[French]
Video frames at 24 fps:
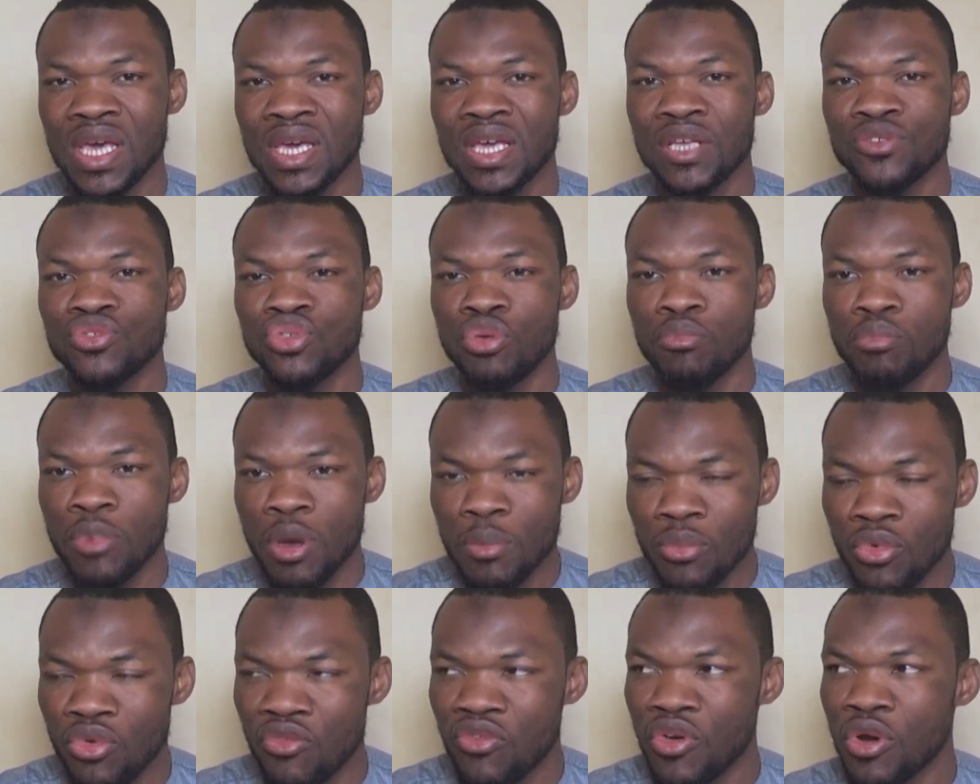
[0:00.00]
que ce
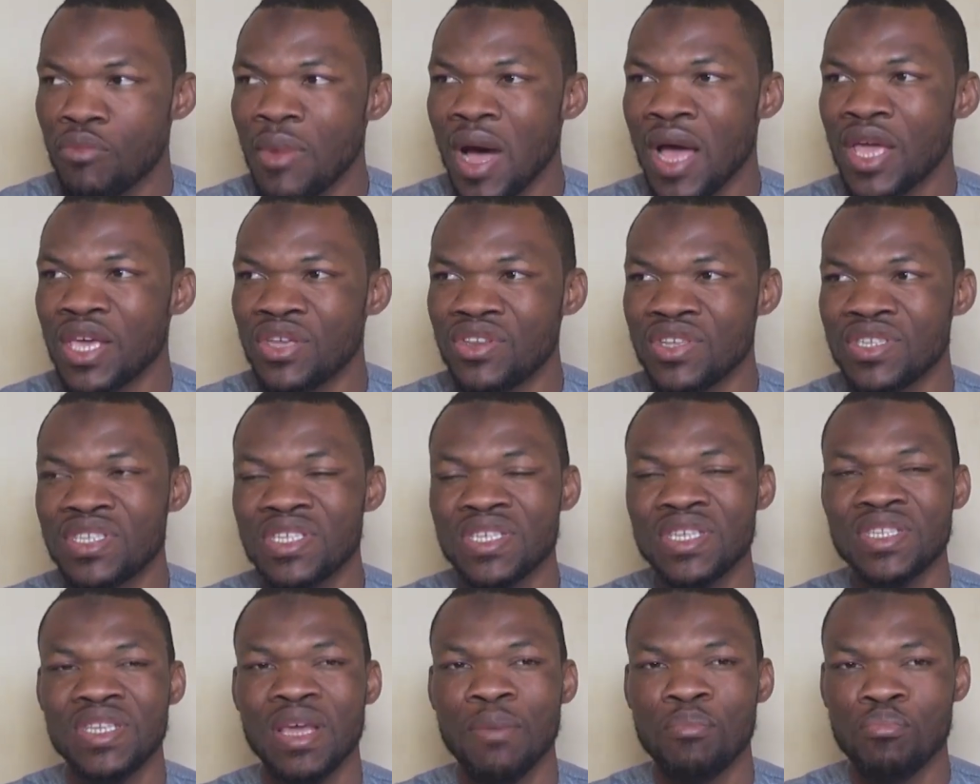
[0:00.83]
même gouvernement
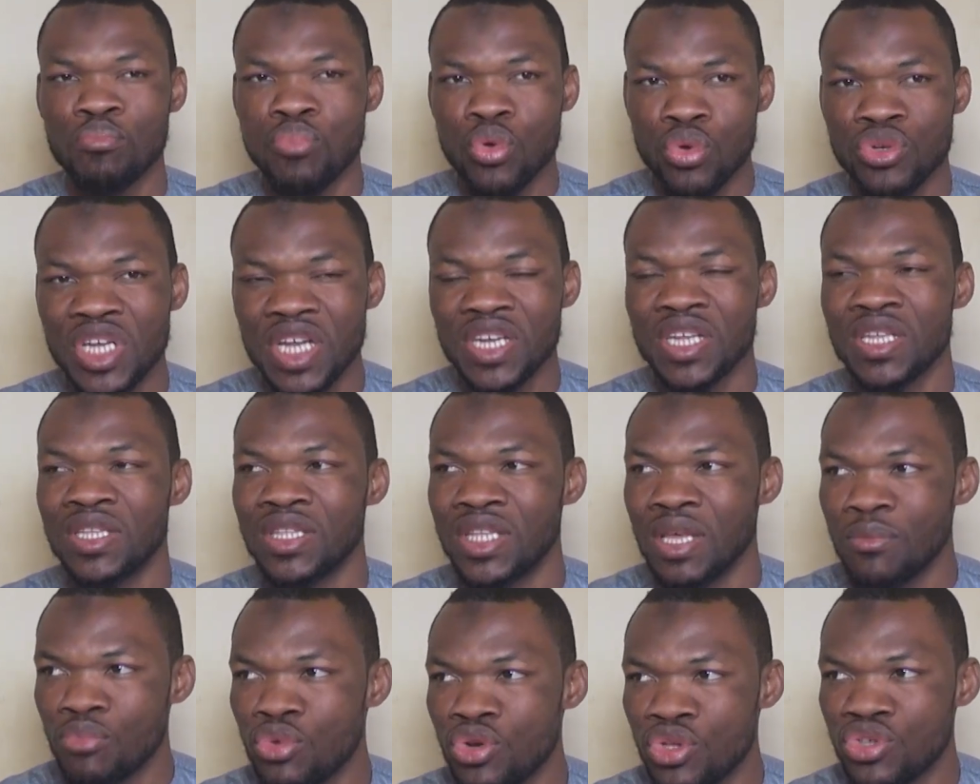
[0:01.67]
initie des projets de
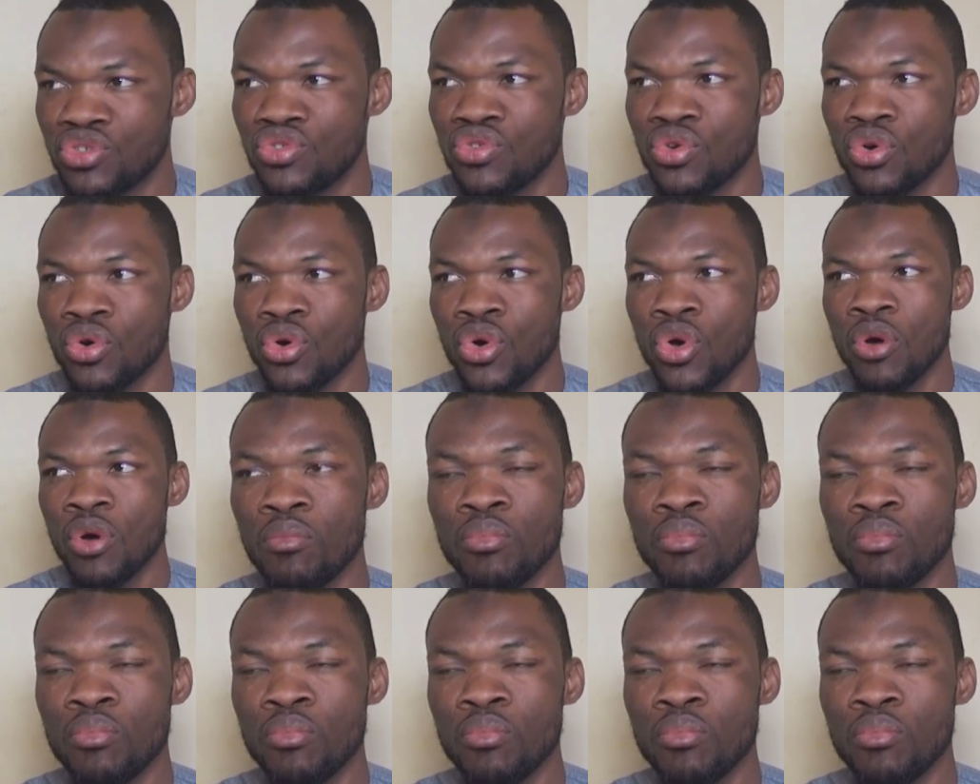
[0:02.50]
démolition